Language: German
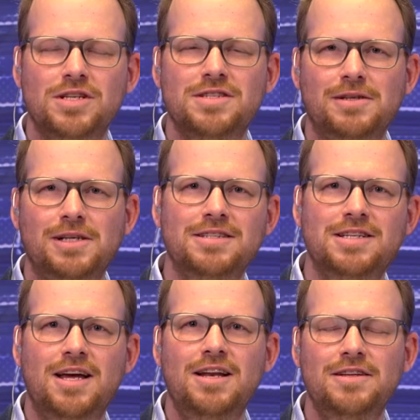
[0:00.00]
dass
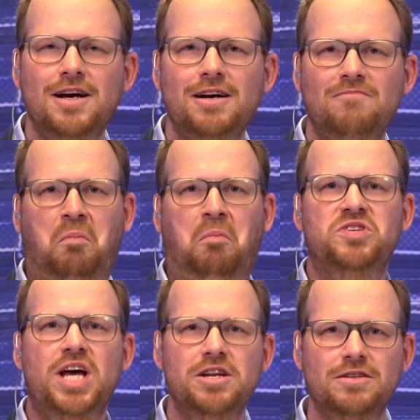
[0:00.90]
Christian Lindner
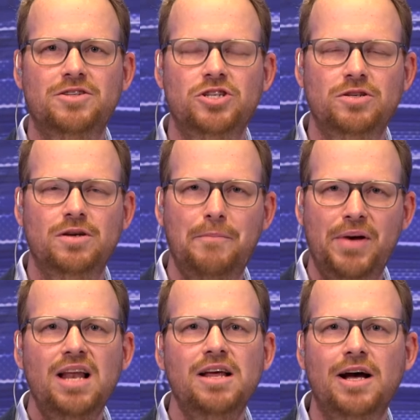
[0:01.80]
seine, die
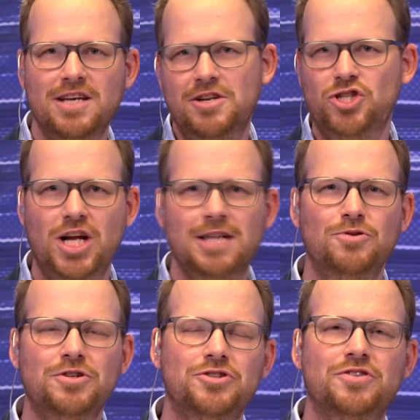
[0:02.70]
Appelle an seine
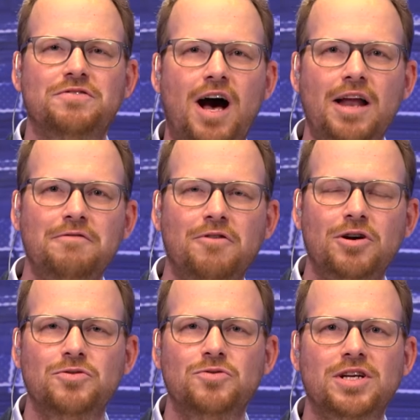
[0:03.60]
staatspolitische
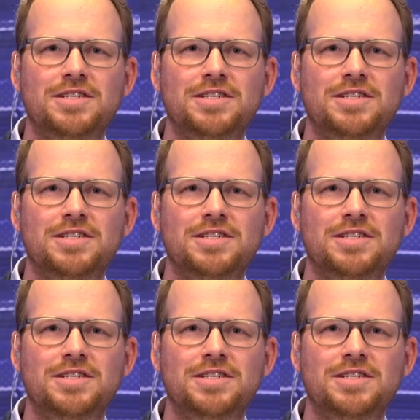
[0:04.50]
Verantwortung,